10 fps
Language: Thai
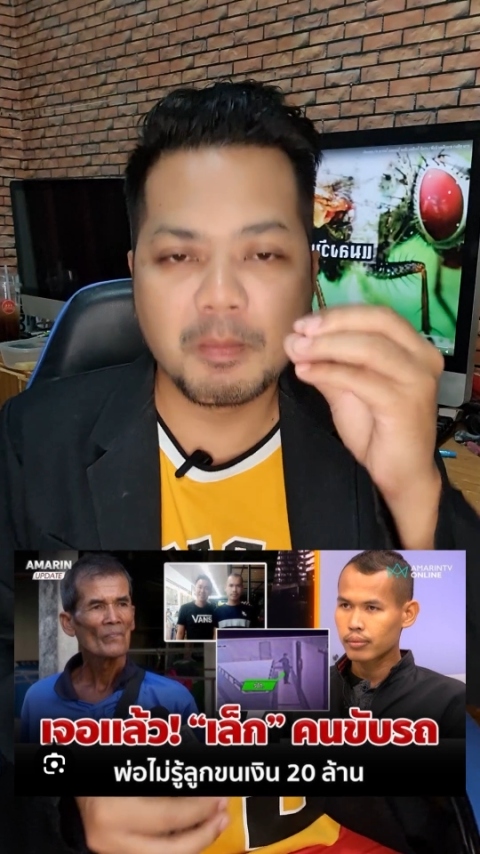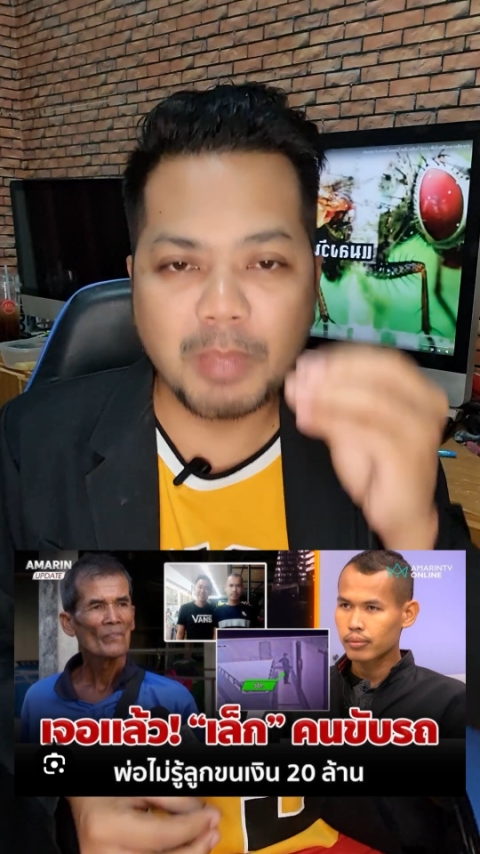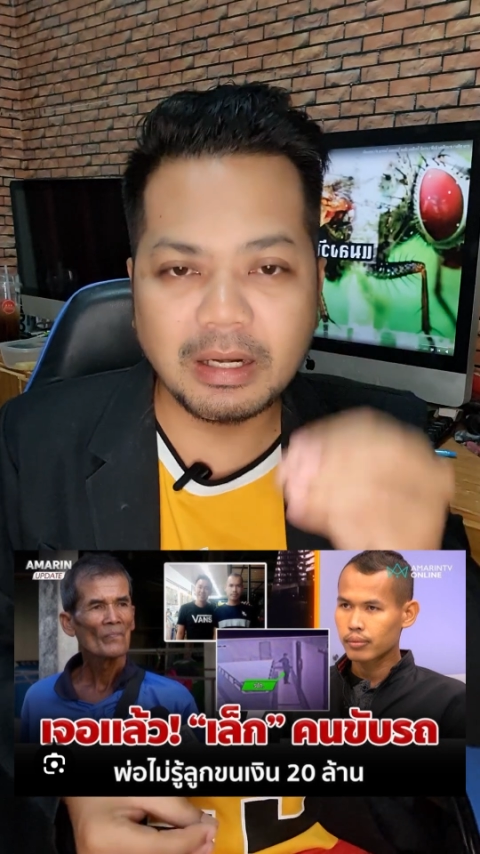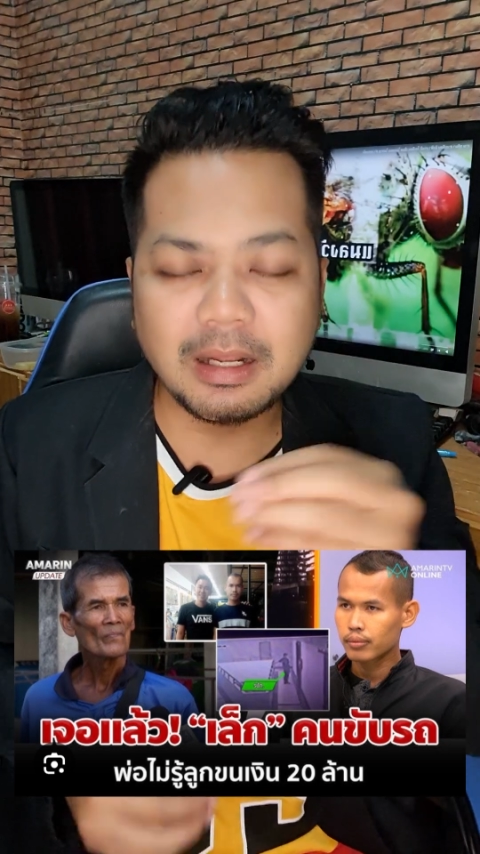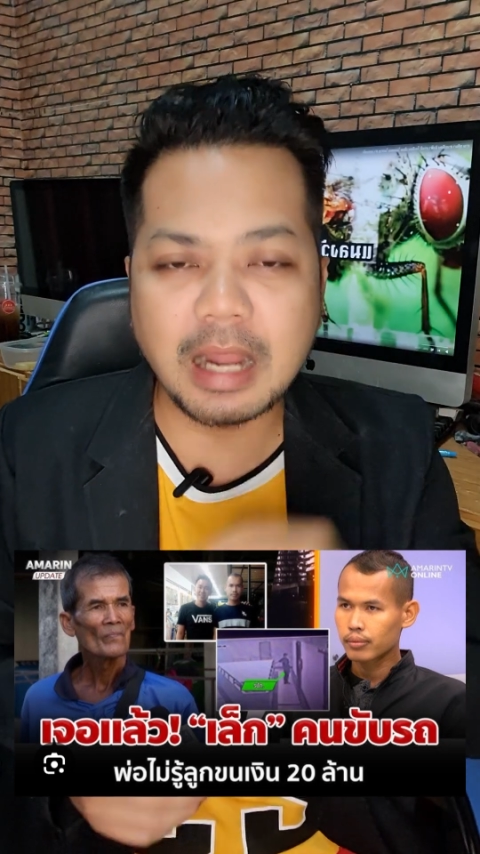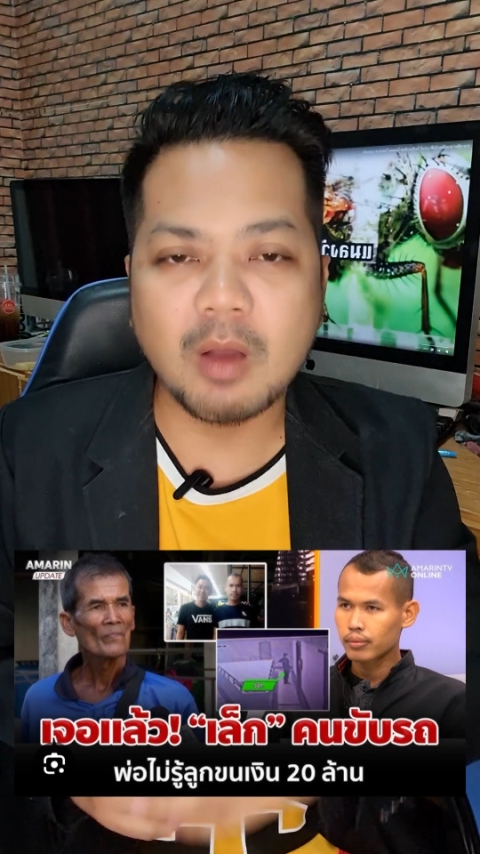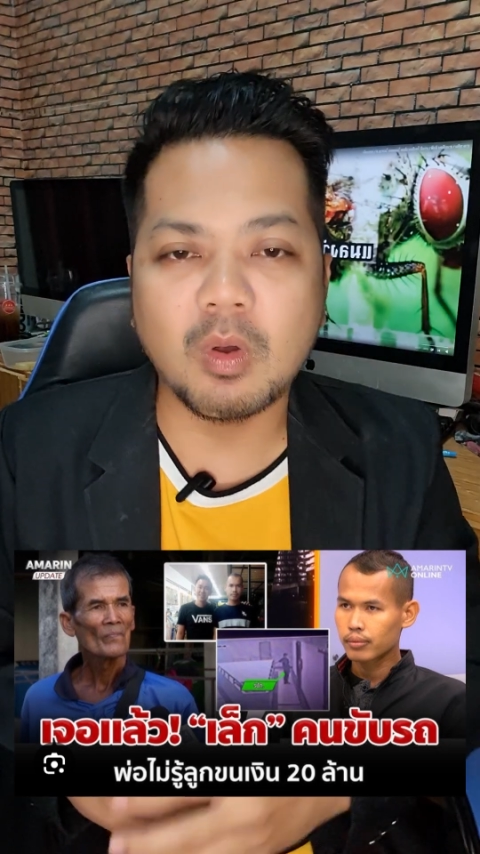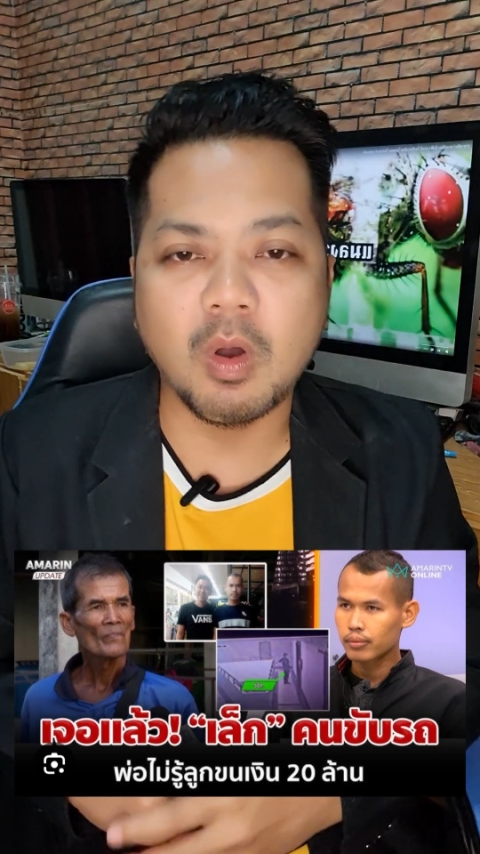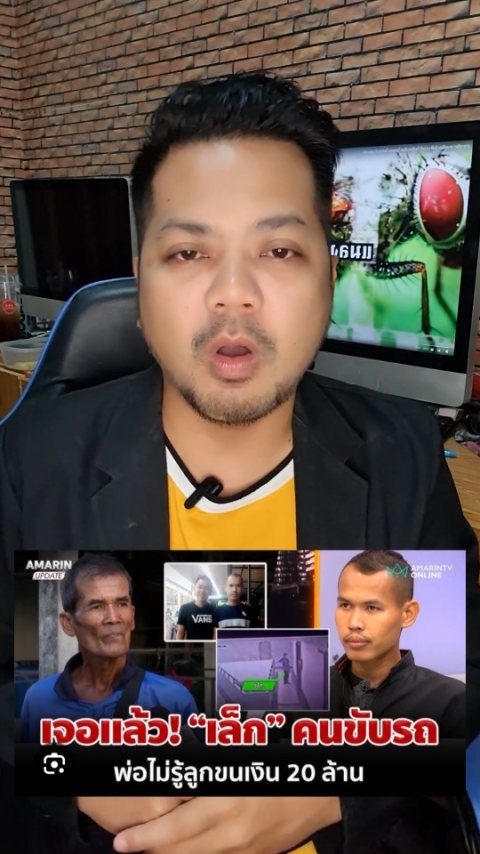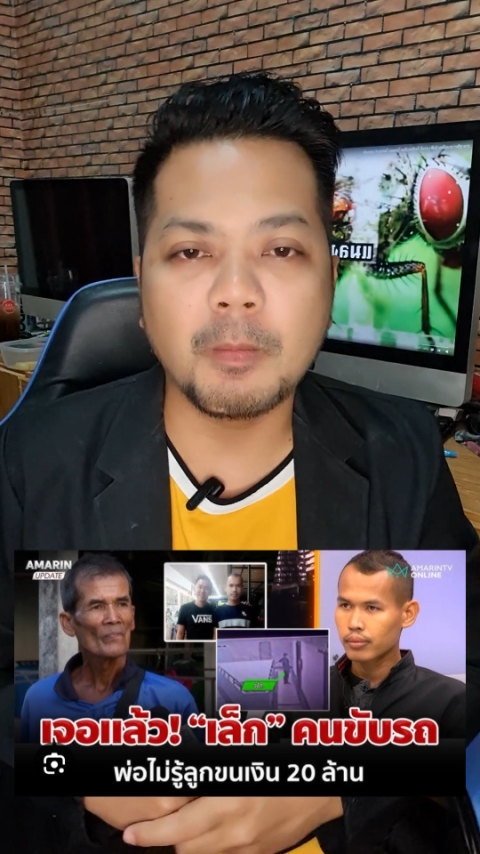เป็นเรื่องราว
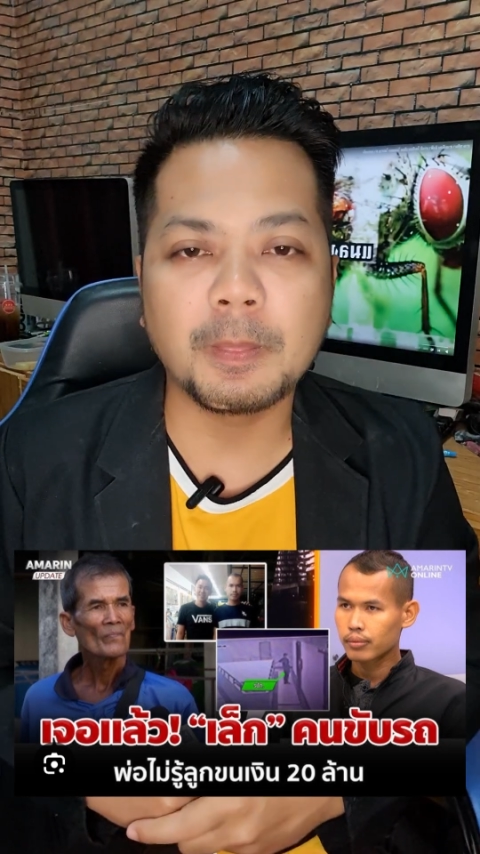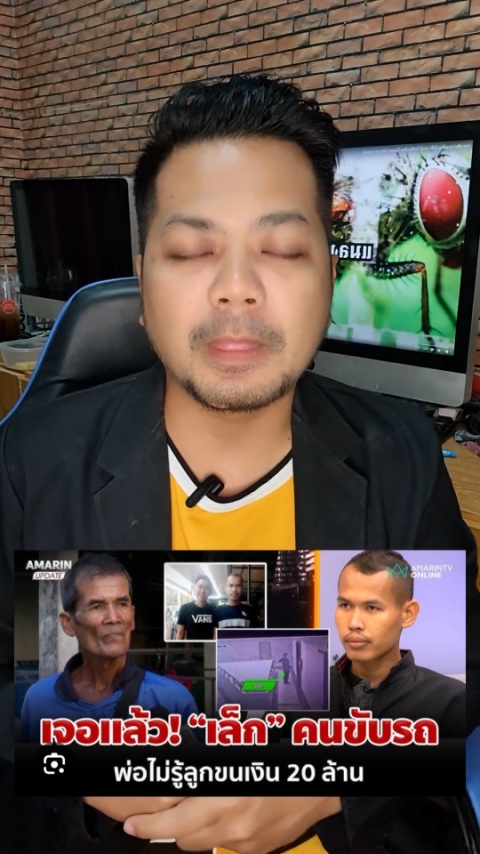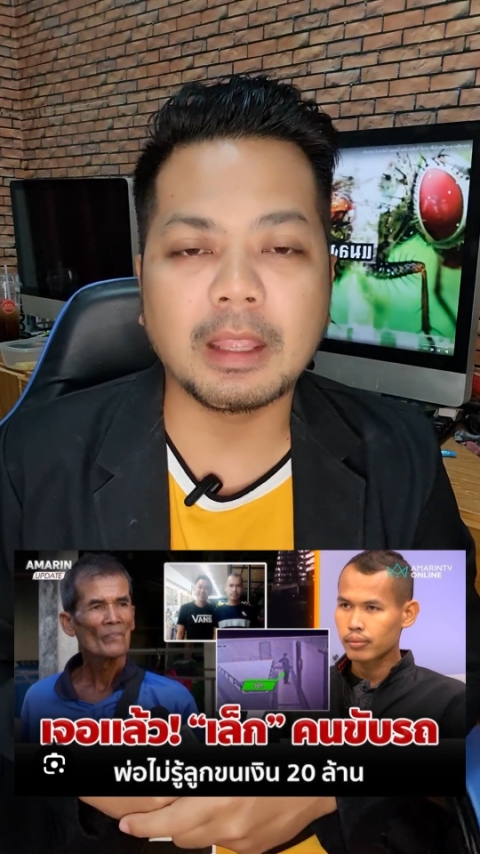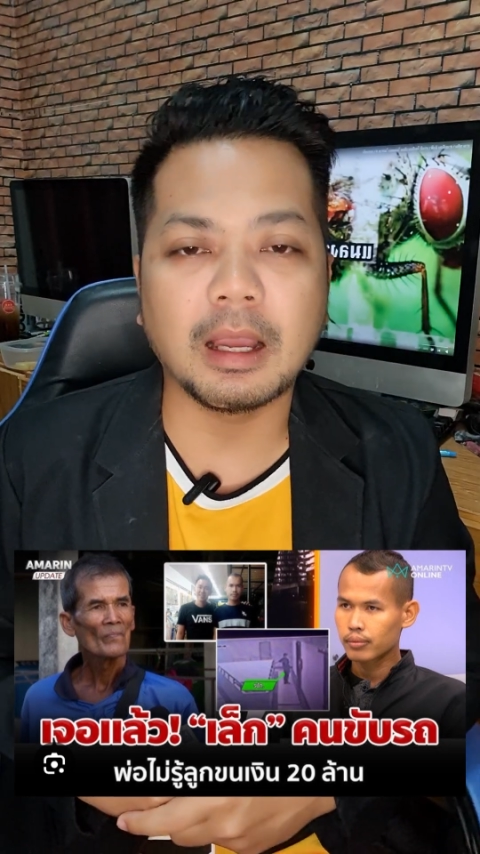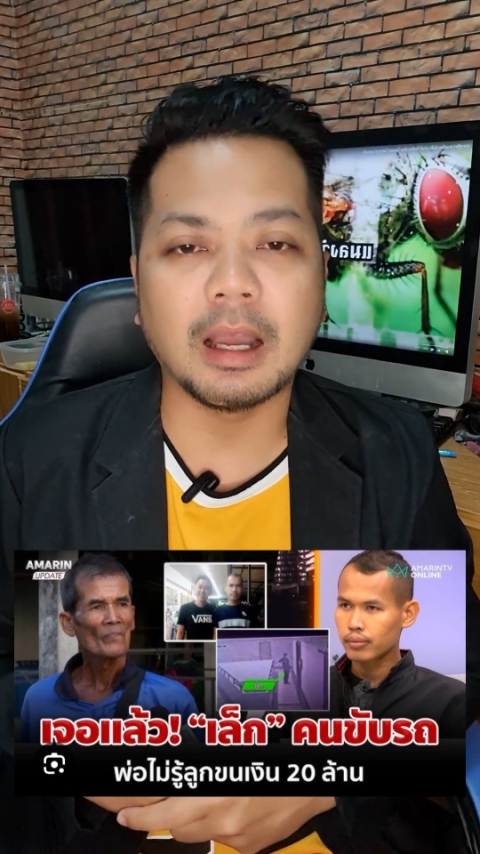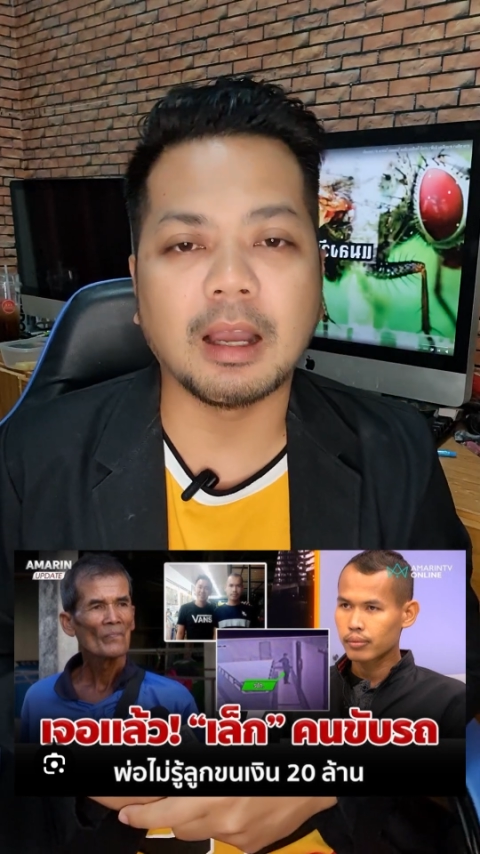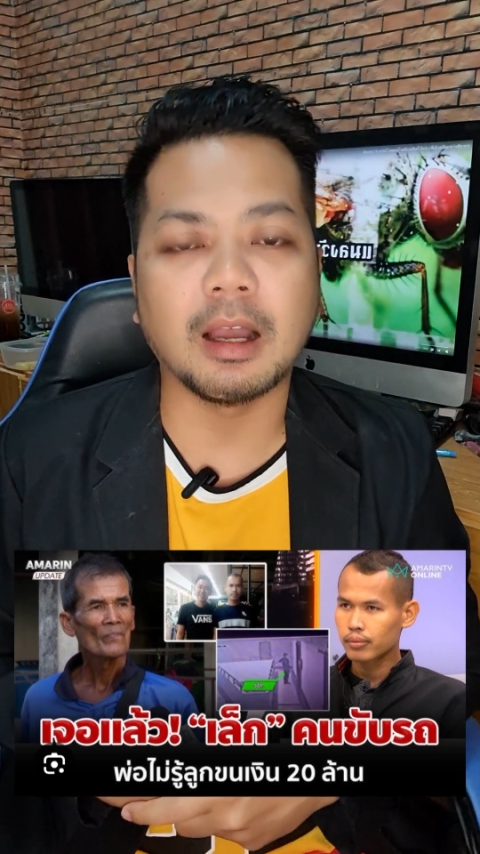ของอ